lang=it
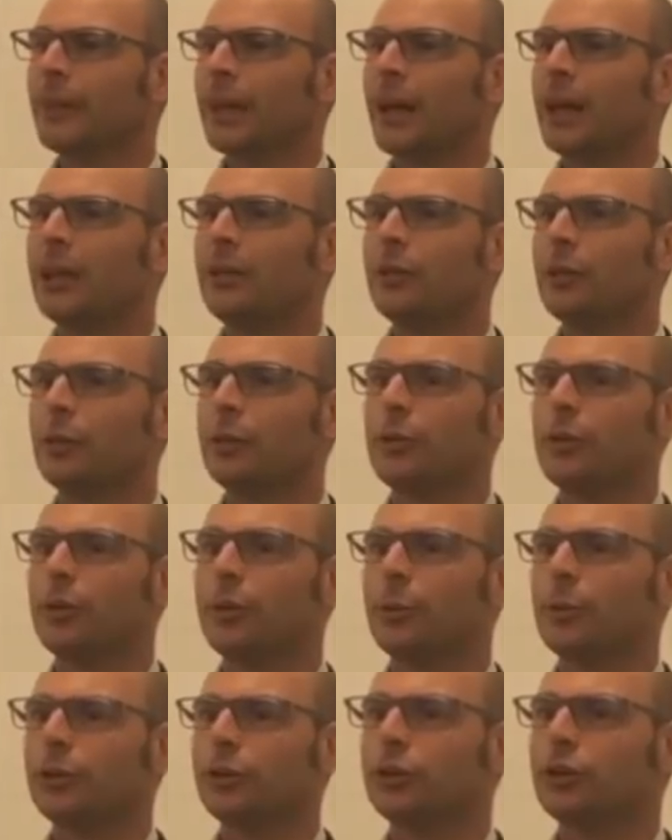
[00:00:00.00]
a livello
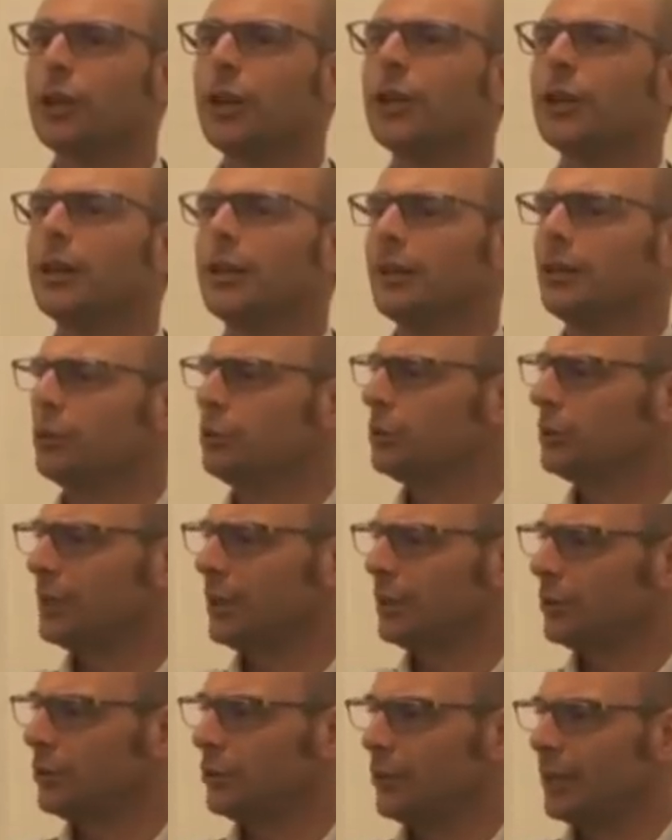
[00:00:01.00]
provinciale il
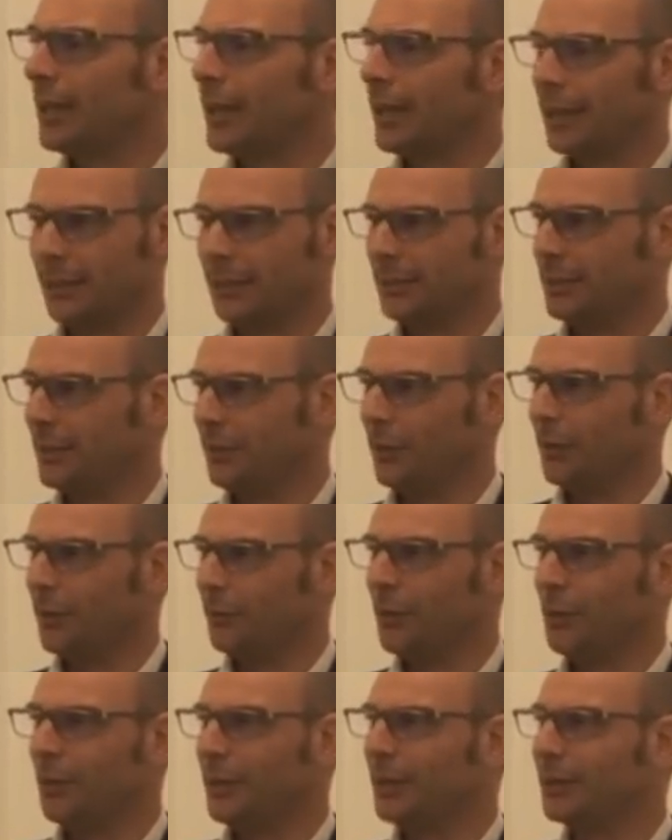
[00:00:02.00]
risultato non è cattivo
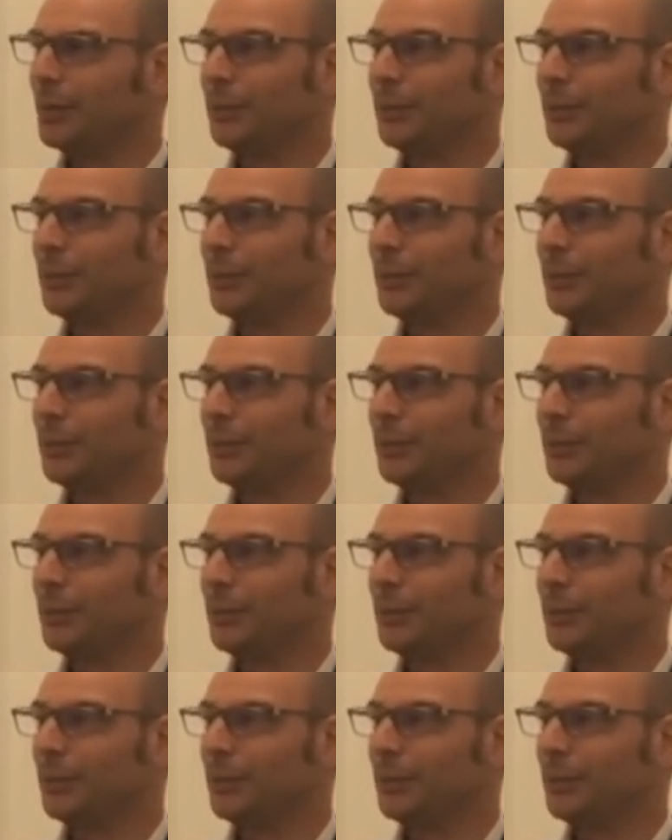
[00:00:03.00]
ovviamente,